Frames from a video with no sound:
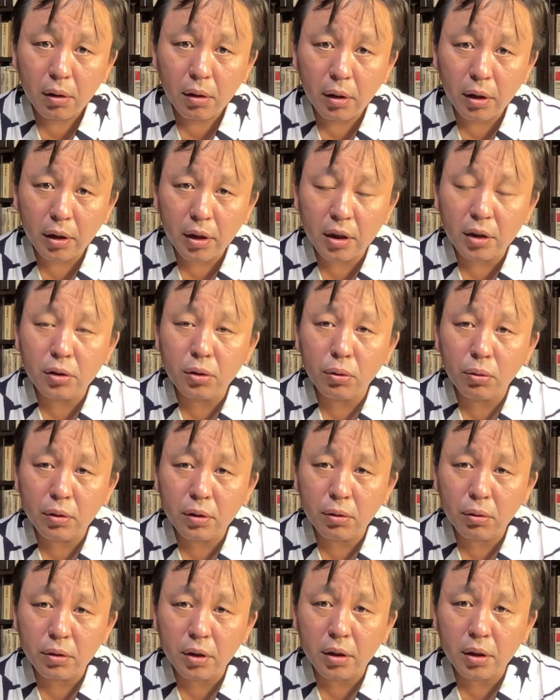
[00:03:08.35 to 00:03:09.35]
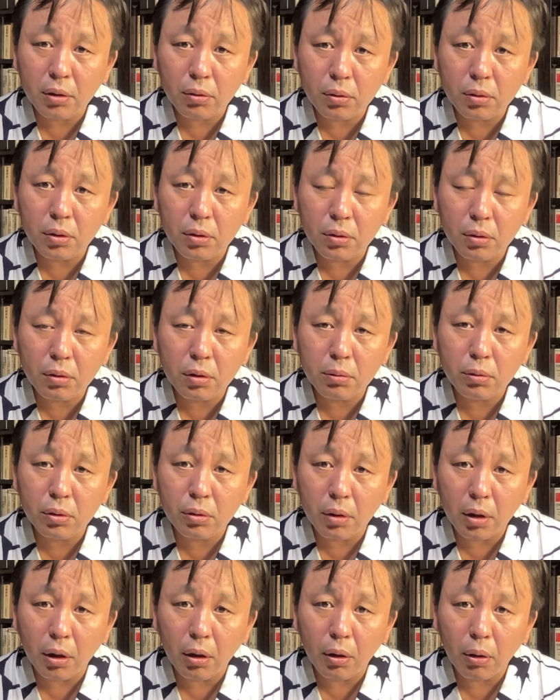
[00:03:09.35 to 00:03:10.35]
えー、議場に載せたことそのも
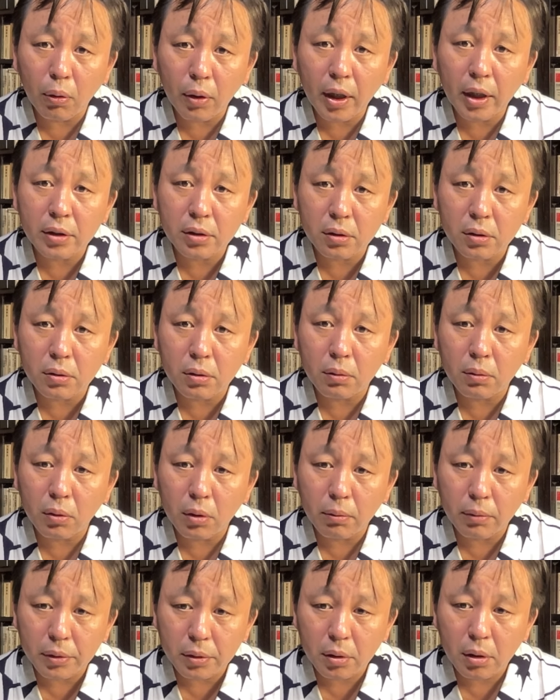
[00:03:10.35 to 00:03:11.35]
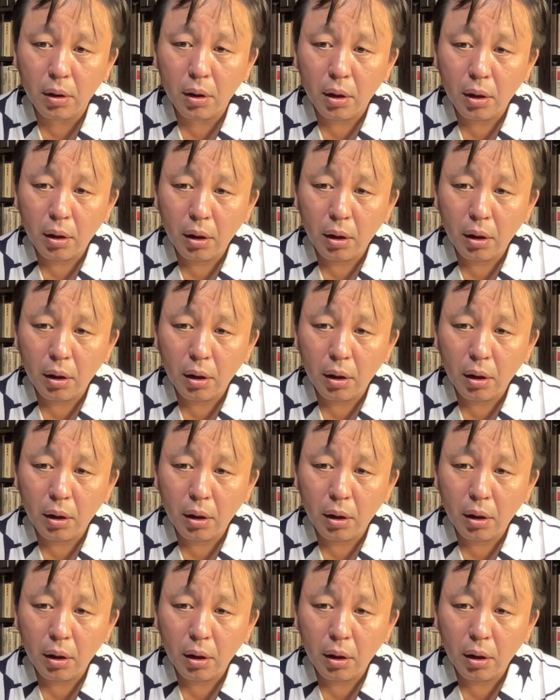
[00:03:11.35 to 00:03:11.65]
のが俺おかしいと思います。